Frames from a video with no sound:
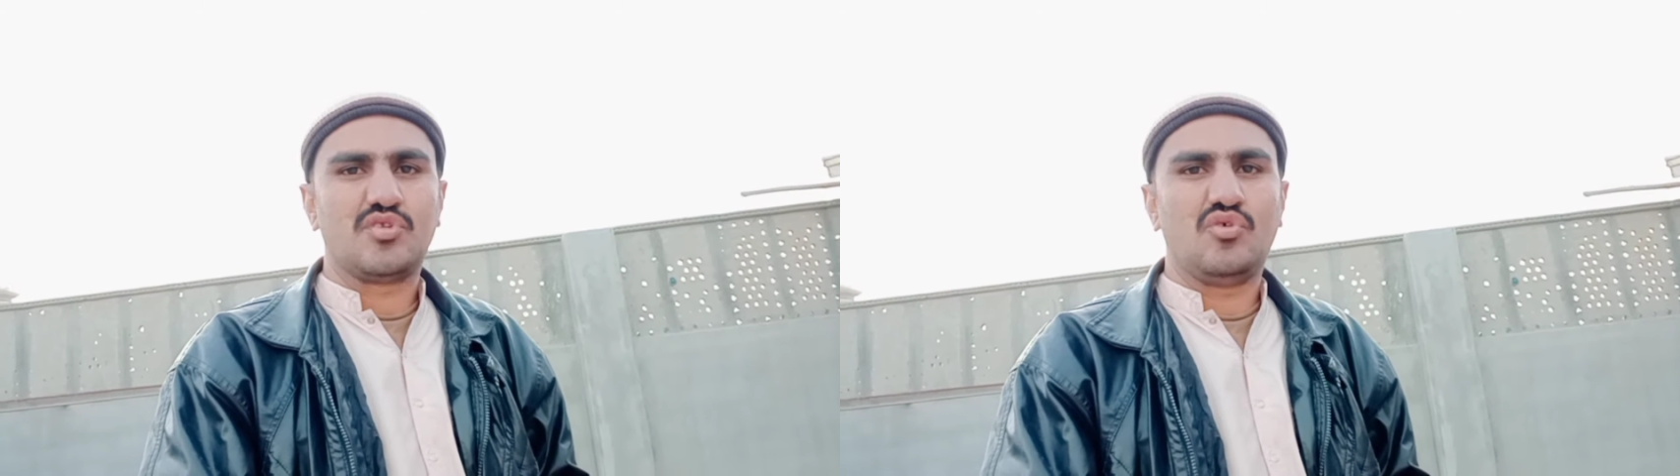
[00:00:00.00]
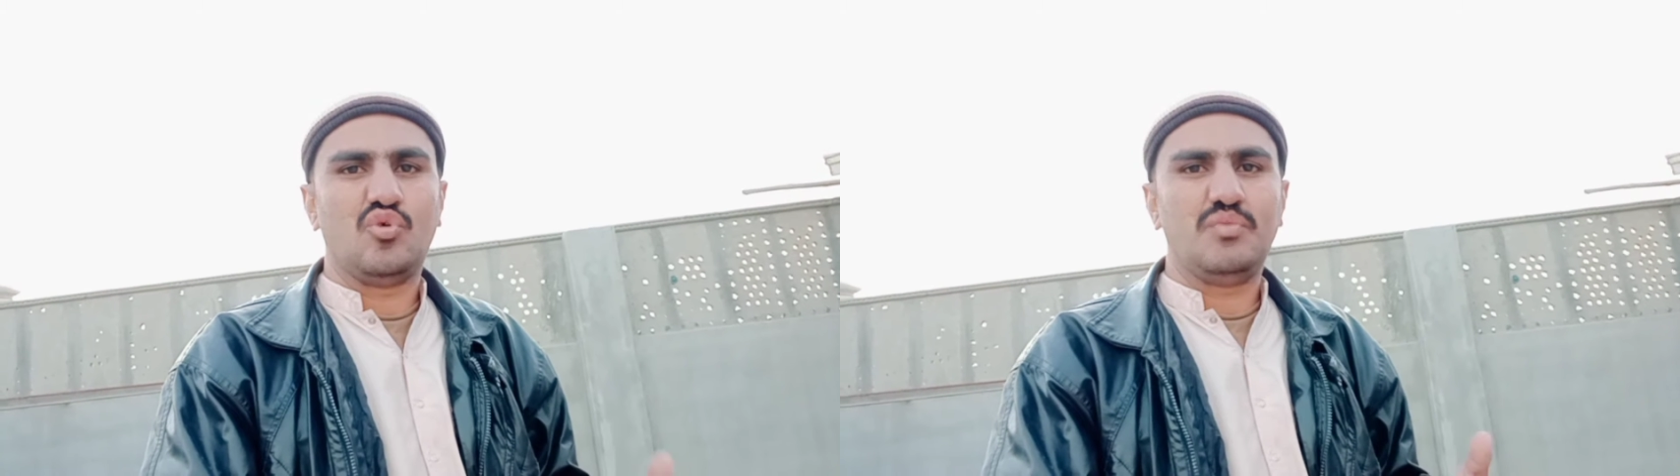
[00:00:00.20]

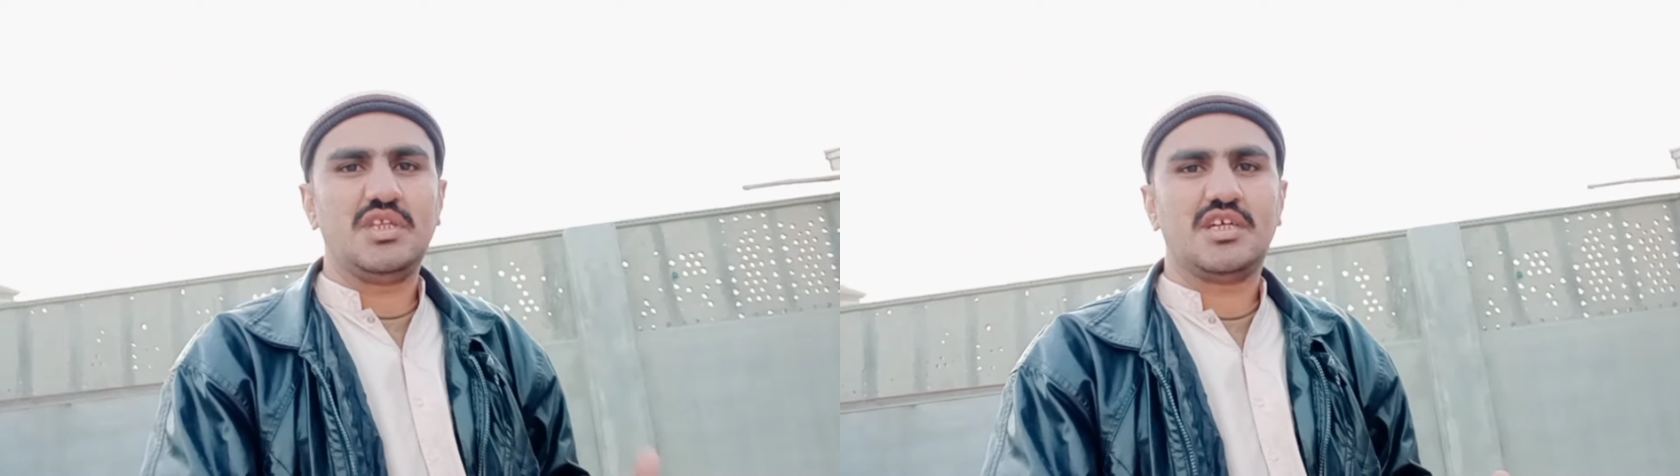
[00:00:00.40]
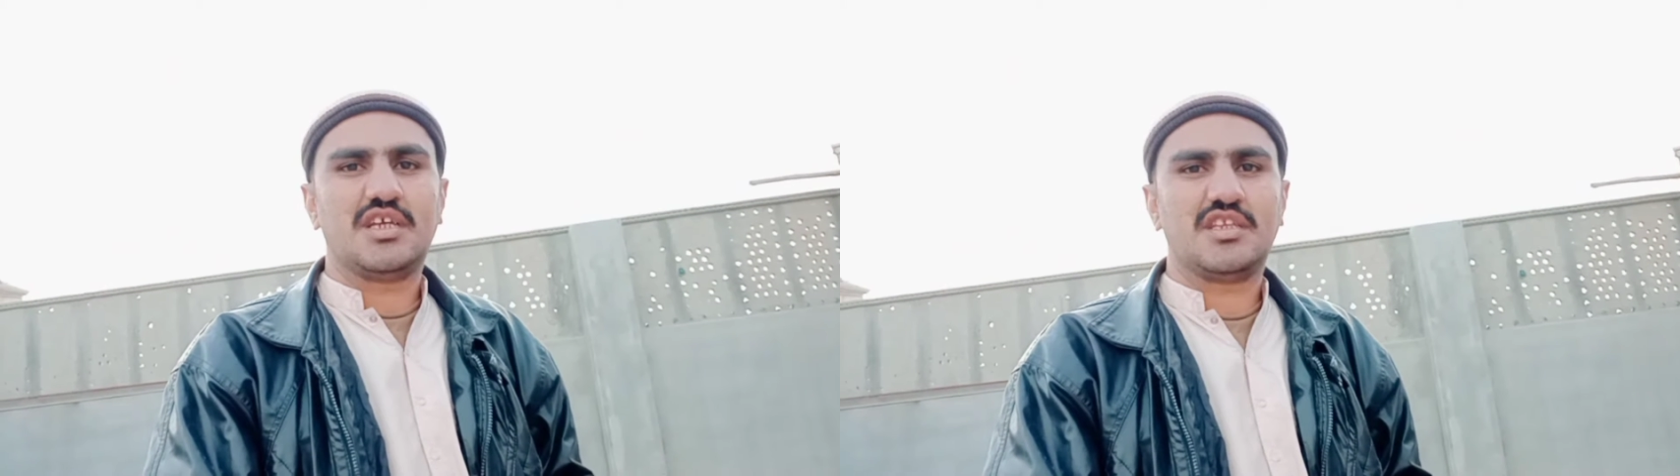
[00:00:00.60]
तो
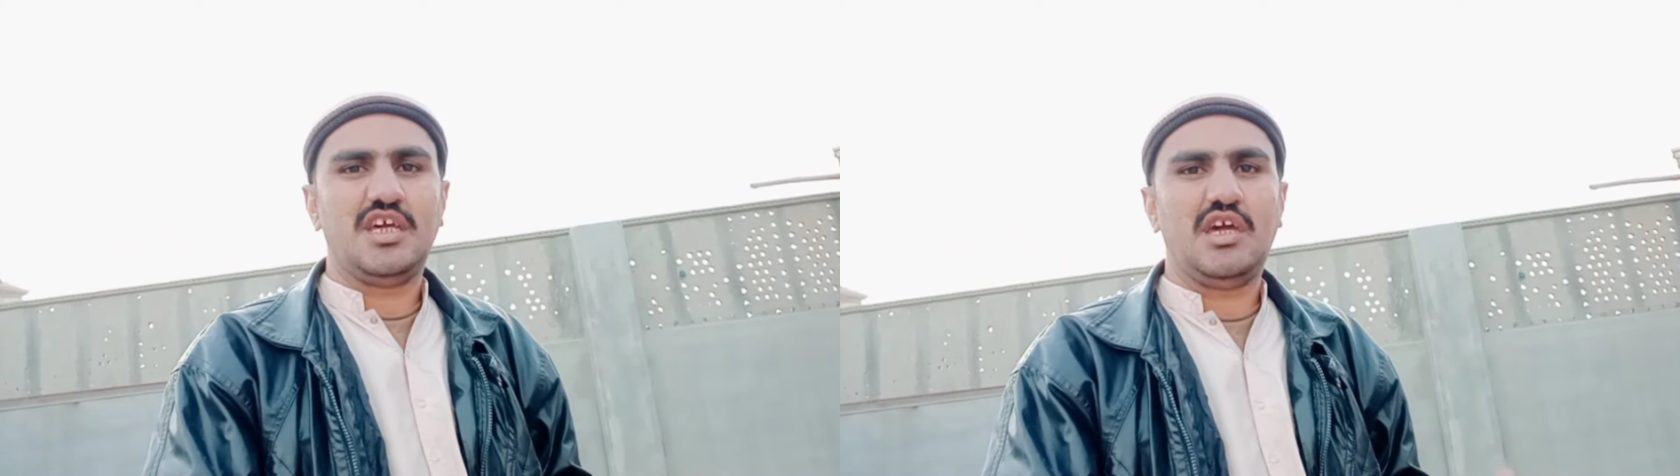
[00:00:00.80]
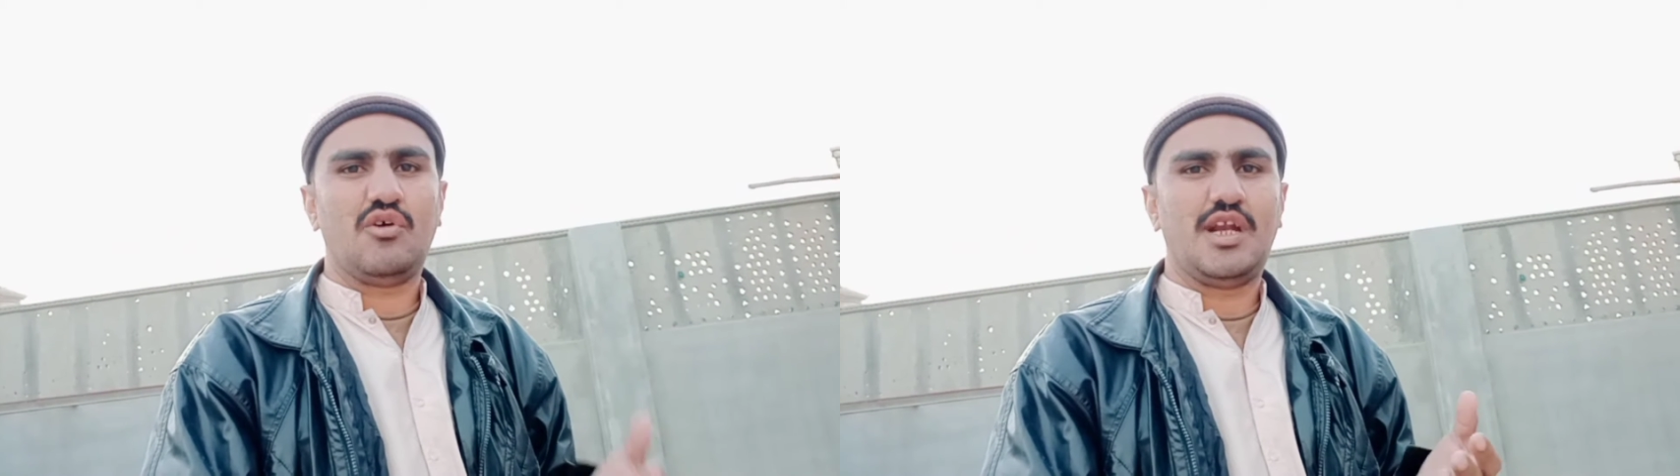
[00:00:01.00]
उम्मीद
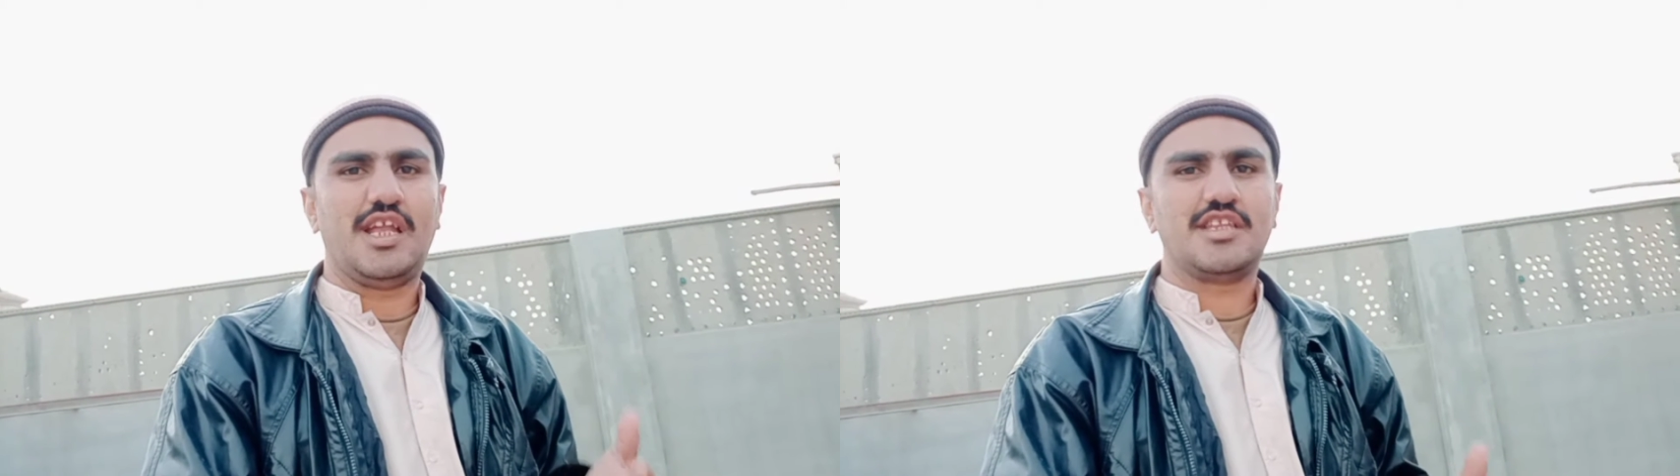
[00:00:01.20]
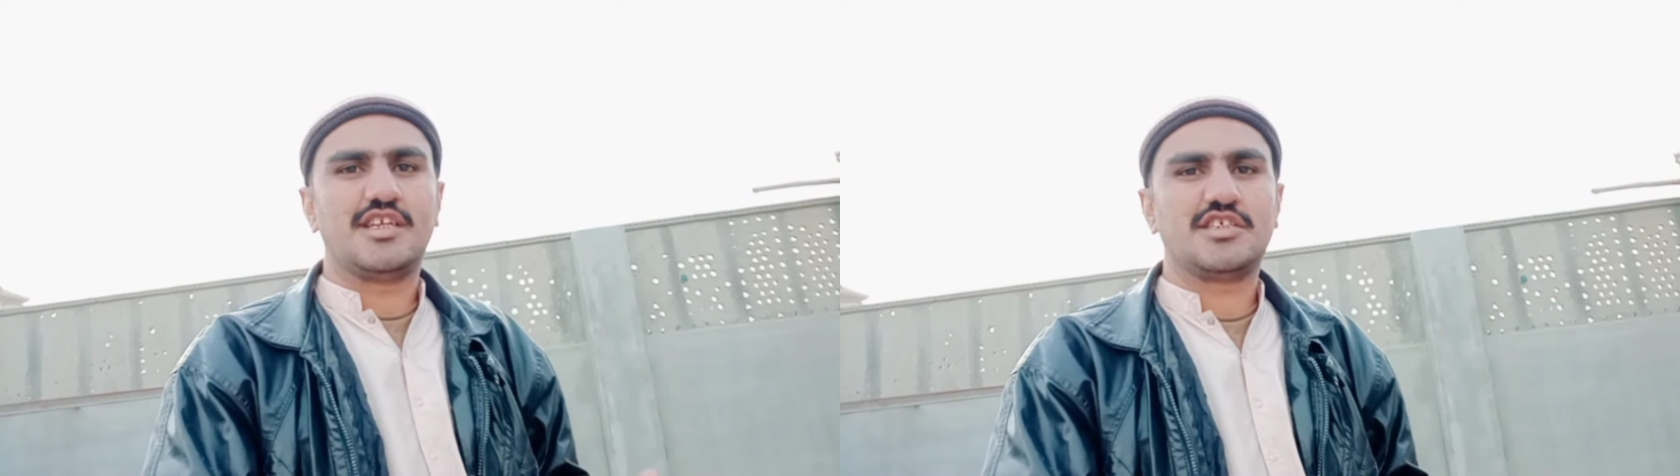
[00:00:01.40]
करते हैं और
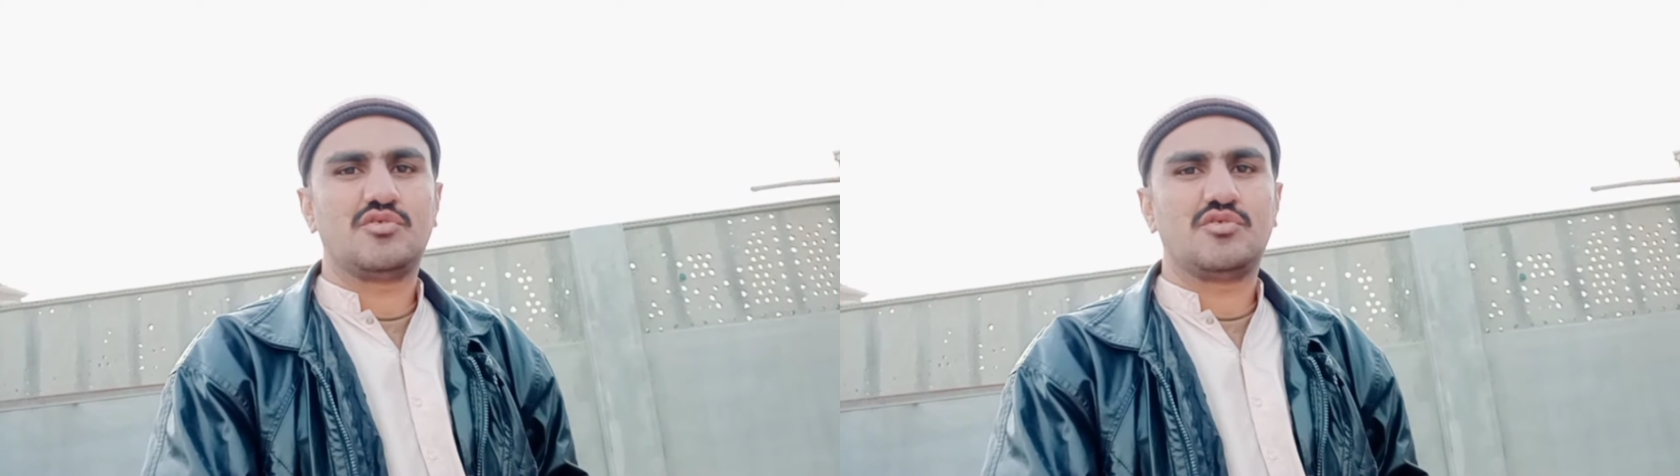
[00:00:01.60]
अल्लाह ताला